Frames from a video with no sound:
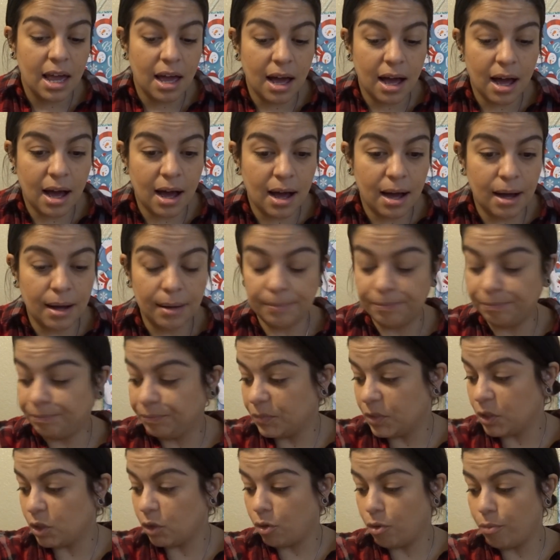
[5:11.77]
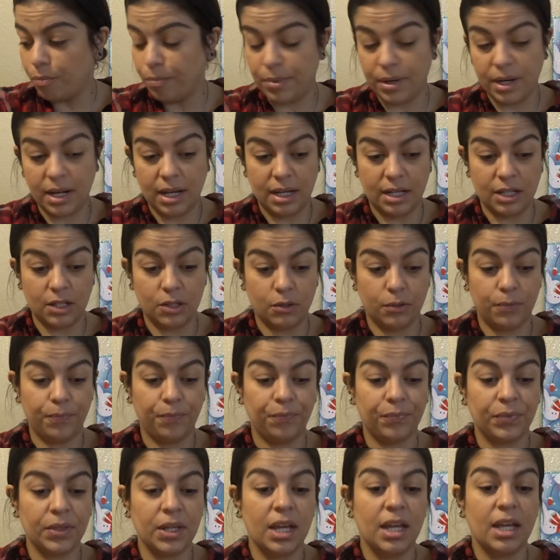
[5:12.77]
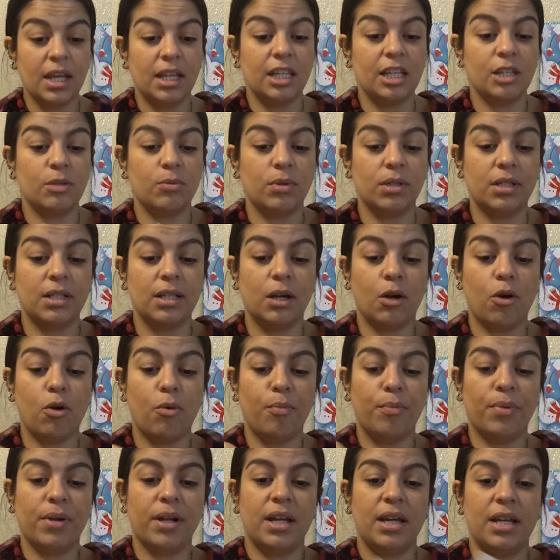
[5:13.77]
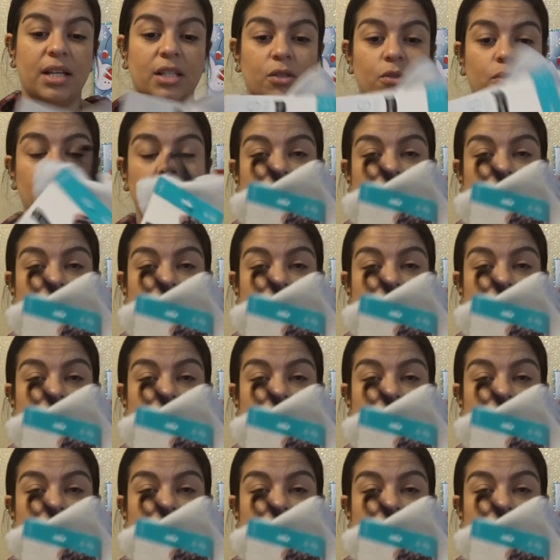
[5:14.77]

Ah, so, compré eso. Después le compré estos